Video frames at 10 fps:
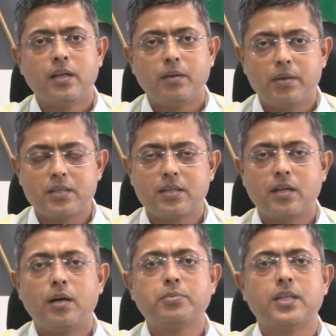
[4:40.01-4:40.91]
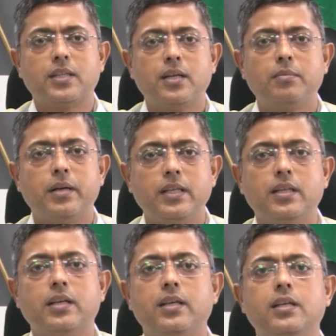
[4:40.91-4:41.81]
कि बस अब 17 मई
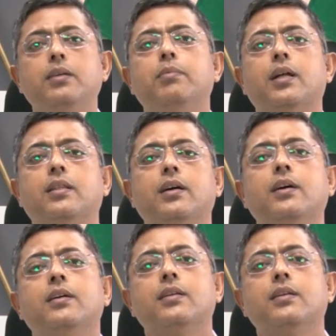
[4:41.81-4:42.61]
तक की ही बात है